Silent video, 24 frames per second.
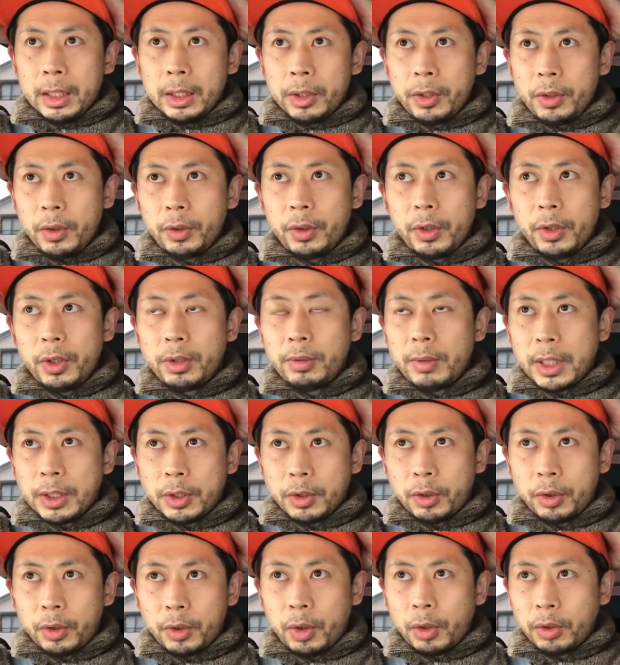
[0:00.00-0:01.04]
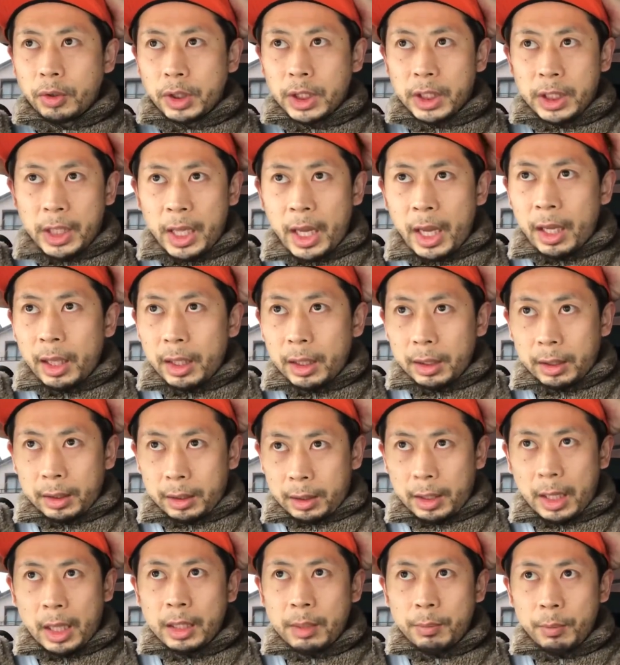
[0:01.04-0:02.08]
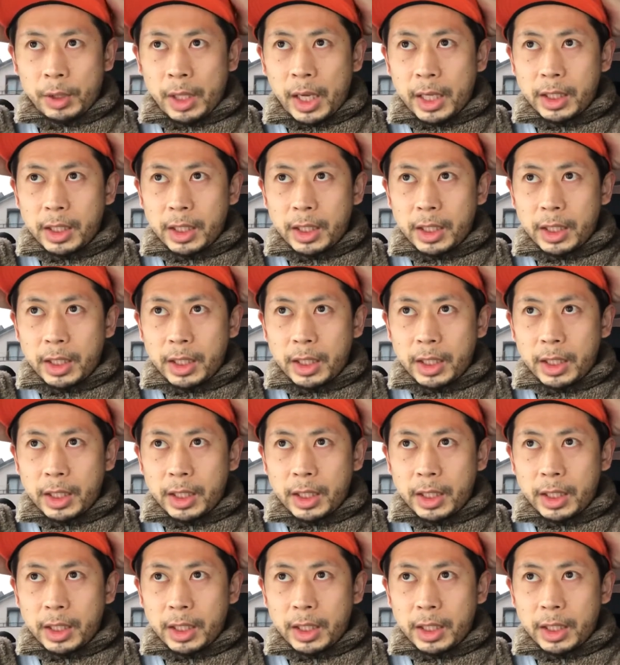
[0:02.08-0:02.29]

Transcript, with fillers: 今日の夜はちょっと特にね何もな